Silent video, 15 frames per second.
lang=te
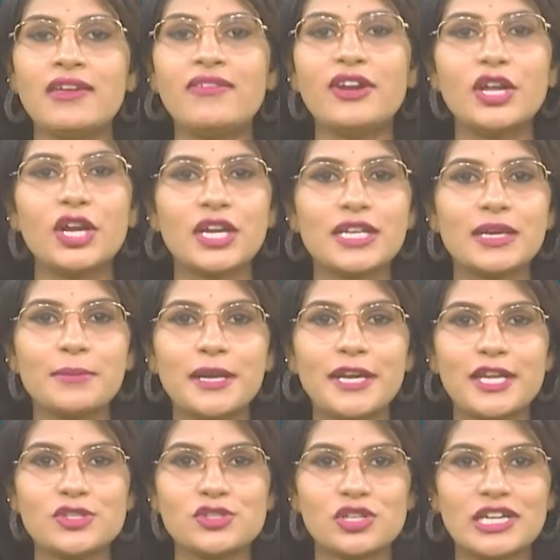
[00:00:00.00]
ఈ వీడియో కనుక
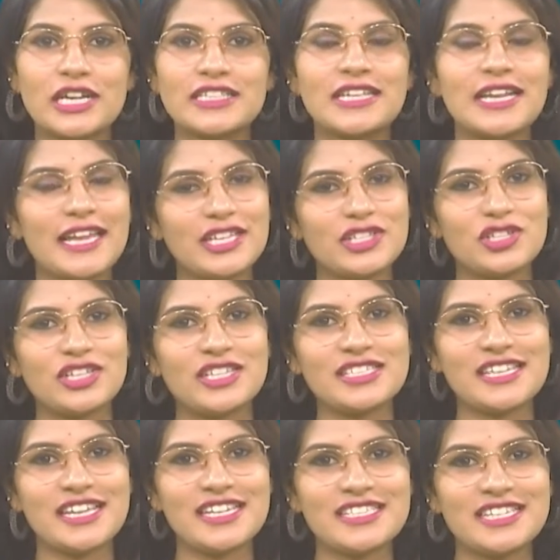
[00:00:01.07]
మీకు నచ్చినట్లయితే లైక్ చేయండి
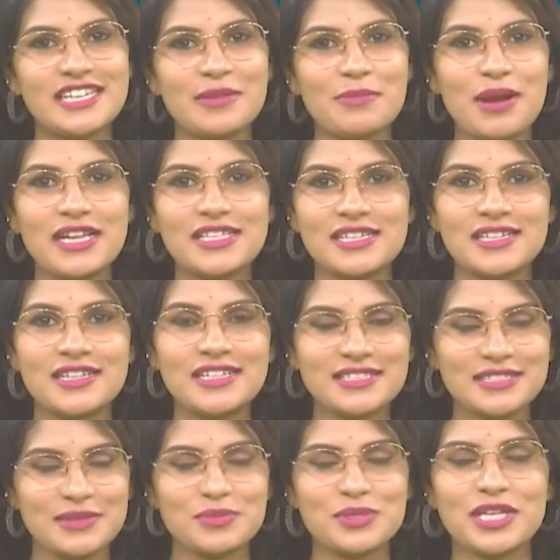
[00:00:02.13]
షేర్ చేయండి మా
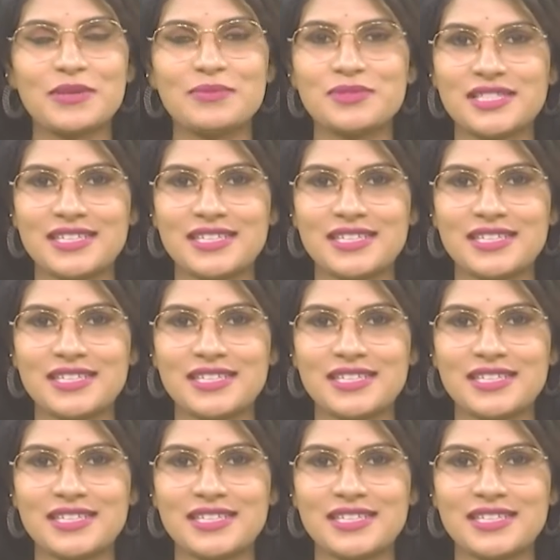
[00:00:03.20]
ఛానల్ని సబ్స్క్రైబ్